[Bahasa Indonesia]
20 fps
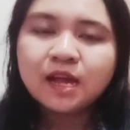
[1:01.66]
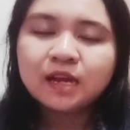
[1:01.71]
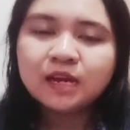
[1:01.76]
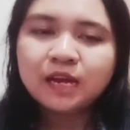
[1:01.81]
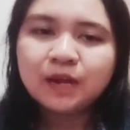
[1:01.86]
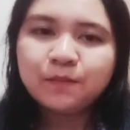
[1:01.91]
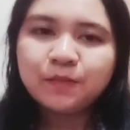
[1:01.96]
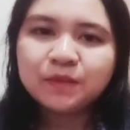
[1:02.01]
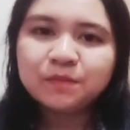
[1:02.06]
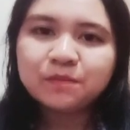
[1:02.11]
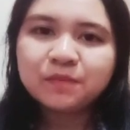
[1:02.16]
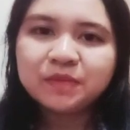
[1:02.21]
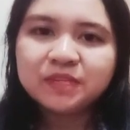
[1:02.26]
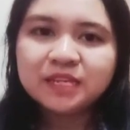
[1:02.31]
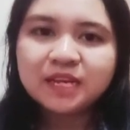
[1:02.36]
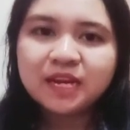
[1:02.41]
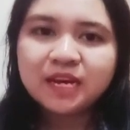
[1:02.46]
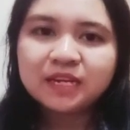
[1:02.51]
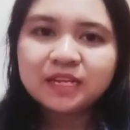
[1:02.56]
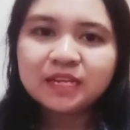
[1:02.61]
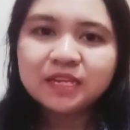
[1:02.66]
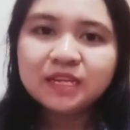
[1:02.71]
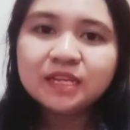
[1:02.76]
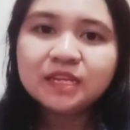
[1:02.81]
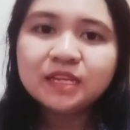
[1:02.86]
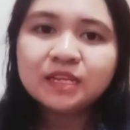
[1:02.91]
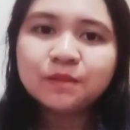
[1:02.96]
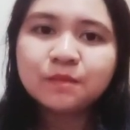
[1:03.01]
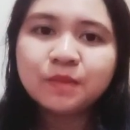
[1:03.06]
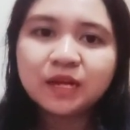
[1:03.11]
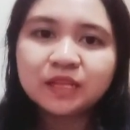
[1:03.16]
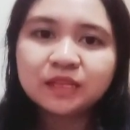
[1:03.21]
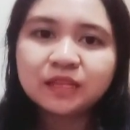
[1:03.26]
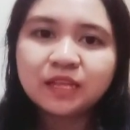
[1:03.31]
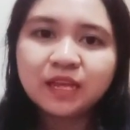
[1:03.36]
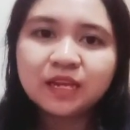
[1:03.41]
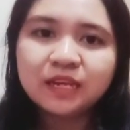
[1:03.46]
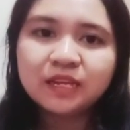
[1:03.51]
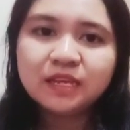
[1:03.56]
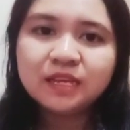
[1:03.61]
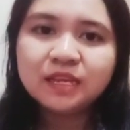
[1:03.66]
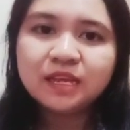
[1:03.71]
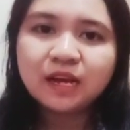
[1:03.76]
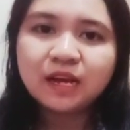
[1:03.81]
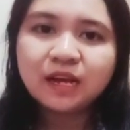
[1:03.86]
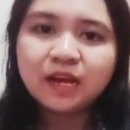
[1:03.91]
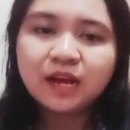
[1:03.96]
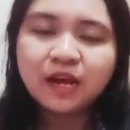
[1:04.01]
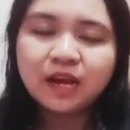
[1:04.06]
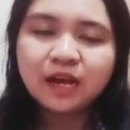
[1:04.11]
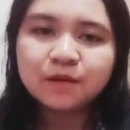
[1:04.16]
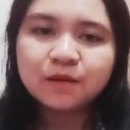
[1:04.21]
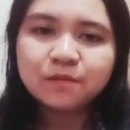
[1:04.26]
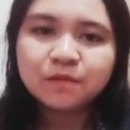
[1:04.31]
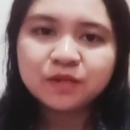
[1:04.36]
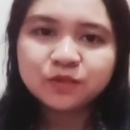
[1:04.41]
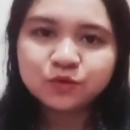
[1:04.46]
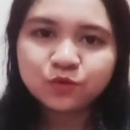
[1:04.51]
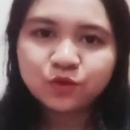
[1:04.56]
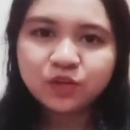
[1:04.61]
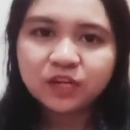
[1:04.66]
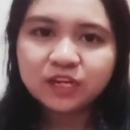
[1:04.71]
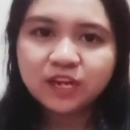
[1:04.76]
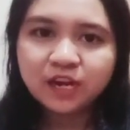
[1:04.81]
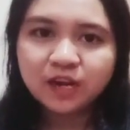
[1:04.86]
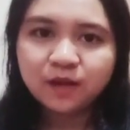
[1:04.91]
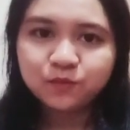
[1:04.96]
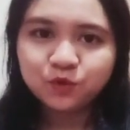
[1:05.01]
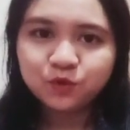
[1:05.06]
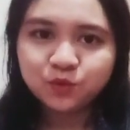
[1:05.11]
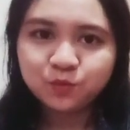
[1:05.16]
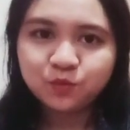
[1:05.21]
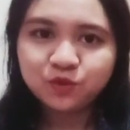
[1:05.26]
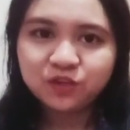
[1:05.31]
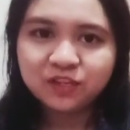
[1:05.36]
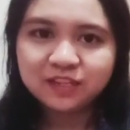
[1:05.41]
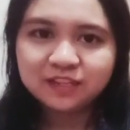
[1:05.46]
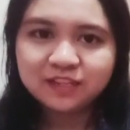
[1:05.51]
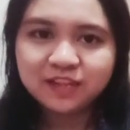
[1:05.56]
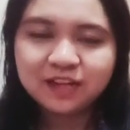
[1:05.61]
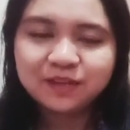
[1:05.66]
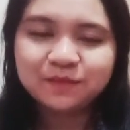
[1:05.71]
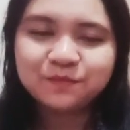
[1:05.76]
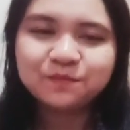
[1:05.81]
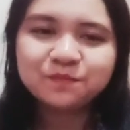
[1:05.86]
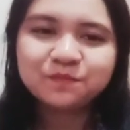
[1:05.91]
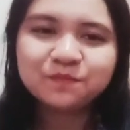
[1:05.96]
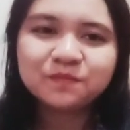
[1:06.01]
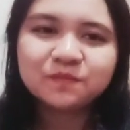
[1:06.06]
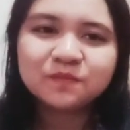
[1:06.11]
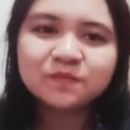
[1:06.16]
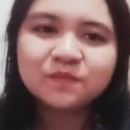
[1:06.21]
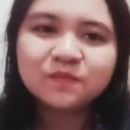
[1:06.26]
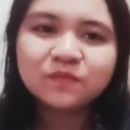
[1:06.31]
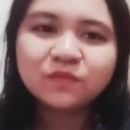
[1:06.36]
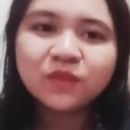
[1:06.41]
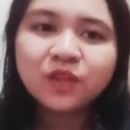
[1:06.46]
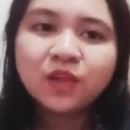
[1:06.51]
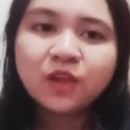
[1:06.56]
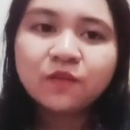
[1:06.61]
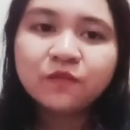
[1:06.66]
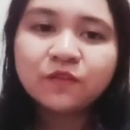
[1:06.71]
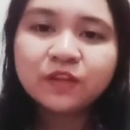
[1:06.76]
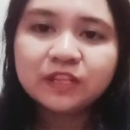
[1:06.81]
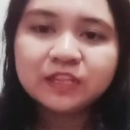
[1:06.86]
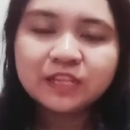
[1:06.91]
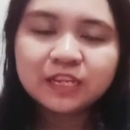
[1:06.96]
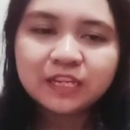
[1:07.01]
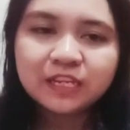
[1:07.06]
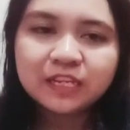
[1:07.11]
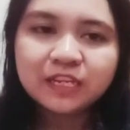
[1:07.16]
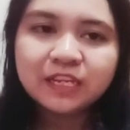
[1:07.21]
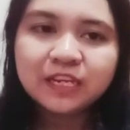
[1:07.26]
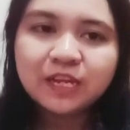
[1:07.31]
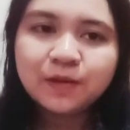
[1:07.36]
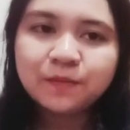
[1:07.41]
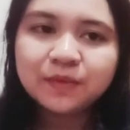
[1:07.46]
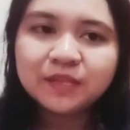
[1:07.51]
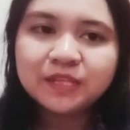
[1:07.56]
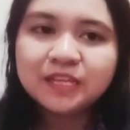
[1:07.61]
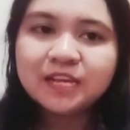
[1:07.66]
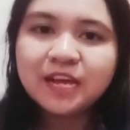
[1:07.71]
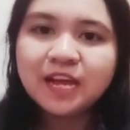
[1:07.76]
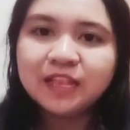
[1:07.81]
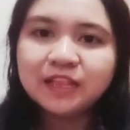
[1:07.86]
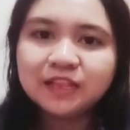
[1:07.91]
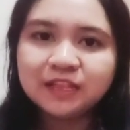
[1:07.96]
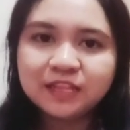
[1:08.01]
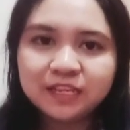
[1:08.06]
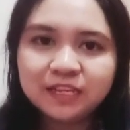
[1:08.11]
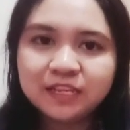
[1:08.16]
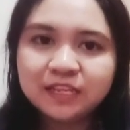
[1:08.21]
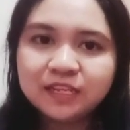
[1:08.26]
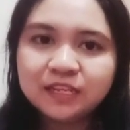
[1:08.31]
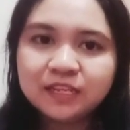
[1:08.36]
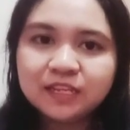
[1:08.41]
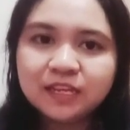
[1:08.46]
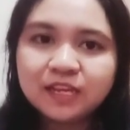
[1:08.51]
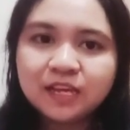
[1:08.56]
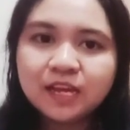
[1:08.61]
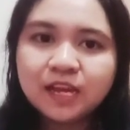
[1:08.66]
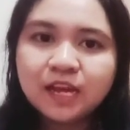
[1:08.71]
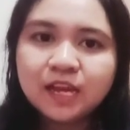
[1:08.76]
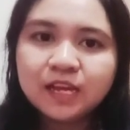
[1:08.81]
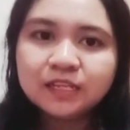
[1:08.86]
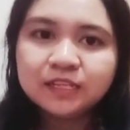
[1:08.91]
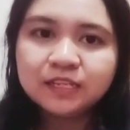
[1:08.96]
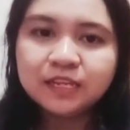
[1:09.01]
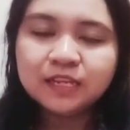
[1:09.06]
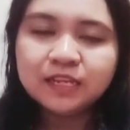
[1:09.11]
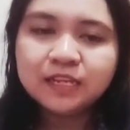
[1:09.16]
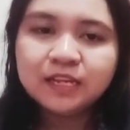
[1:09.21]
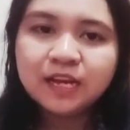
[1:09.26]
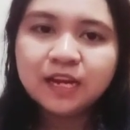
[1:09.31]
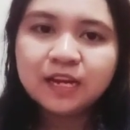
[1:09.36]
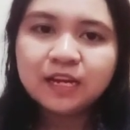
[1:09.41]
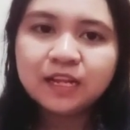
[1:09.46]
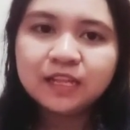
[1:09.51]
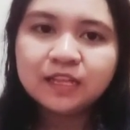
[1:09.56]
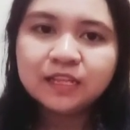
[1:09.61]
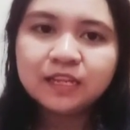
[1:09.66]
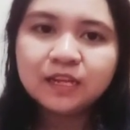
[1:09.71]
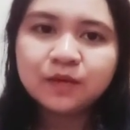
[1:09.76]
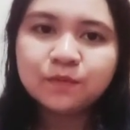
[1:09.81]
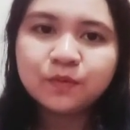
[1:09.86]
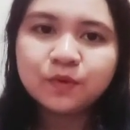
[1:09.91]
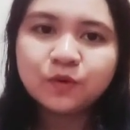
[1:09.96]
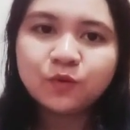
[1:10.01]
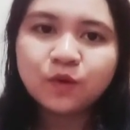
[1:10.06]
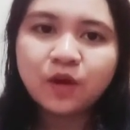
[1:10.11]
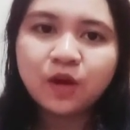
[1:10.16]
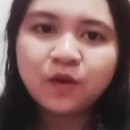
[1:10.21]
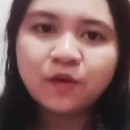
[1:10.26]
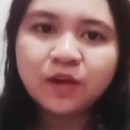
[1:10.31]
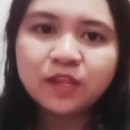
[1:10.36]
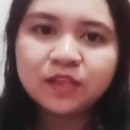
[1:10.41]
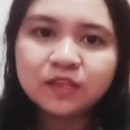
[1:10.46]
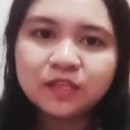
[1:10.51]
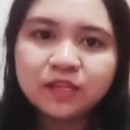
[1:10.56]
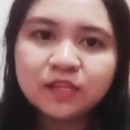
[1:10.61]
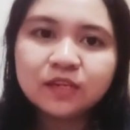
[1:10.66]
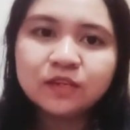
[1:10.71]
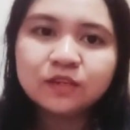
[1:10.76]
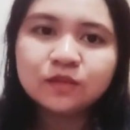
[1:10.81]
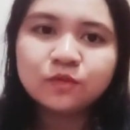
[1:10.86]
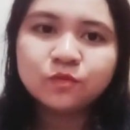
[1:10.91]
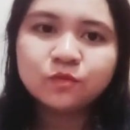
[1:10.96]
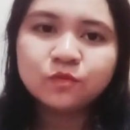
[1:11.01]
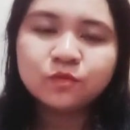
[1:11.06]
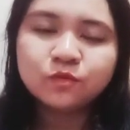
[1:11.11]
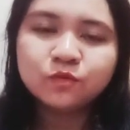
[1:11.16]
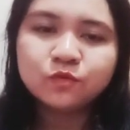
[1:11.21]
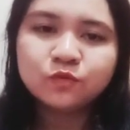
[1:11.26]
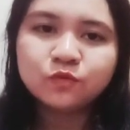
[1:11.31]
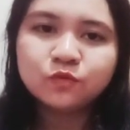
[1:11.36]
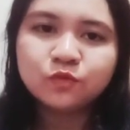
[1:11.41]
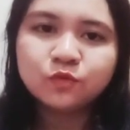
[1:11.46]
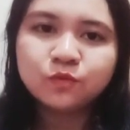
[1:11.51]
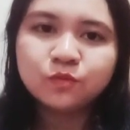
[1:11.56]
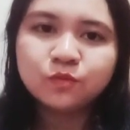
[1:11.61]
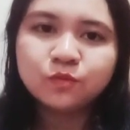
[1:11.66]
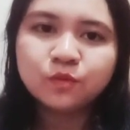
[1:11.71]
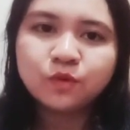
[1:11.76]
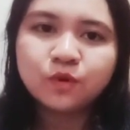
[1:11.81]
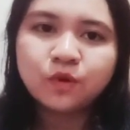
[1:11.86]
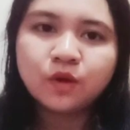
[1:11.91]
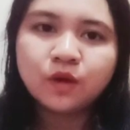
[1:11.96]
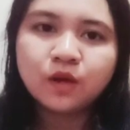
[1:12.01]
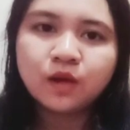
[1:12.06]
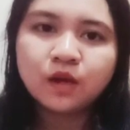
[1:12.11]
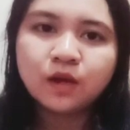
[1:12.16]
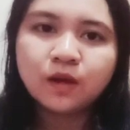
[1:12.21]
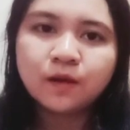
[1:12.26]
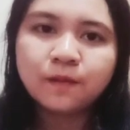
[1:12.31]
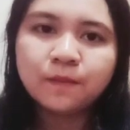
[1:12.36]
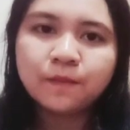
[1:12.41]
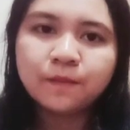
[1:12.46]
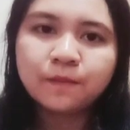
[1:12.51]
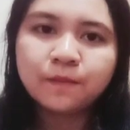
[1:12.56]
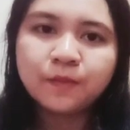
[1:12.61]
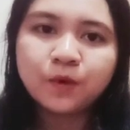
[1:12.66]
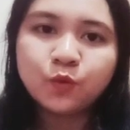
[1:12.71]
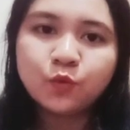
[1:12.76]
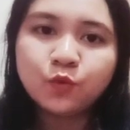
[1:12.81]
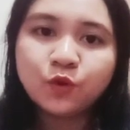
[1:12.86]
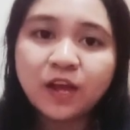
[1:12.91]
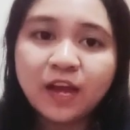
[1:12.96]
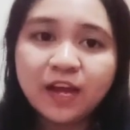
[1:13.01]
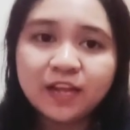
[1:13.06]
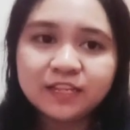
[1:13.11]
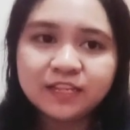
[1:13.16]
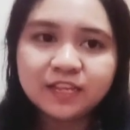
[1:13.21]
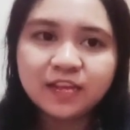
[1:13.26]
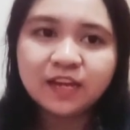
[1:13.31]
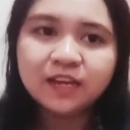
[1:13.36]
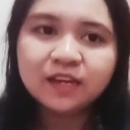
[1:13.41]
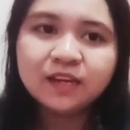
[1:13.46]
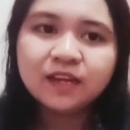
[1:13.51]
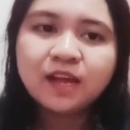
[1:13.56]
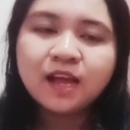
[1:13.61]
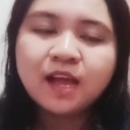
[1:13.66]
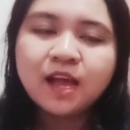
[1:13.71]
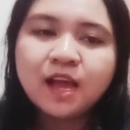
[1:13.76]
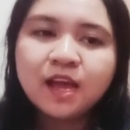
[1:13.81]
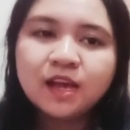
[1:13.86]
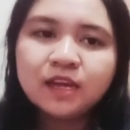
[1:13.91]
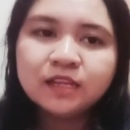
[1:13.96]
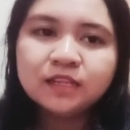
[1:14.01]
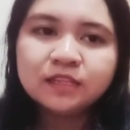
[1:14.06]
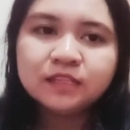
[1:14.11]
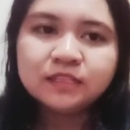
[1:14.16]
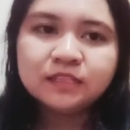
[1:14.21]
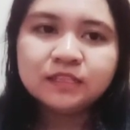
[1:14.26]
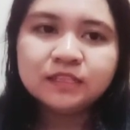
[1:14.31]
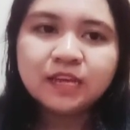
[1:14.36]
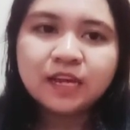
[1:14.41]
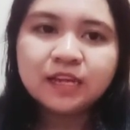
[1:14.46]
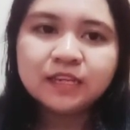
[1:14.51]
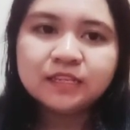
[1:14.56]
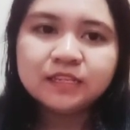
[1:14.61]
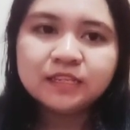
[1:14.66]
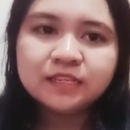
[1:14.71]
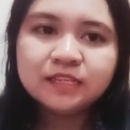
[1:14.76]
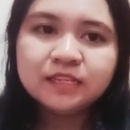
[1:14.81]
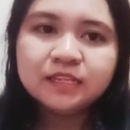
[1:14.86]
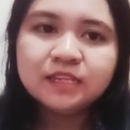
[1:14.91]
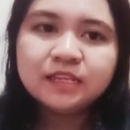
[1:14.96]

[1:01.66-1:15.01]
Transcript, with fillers: dapat menyaring bakteri yang akan masuk ke dalam tubuh kita. Filter ini dapat diganti, jadi Anda tidak perlu khawatir untuk penggunaannya. Jadi,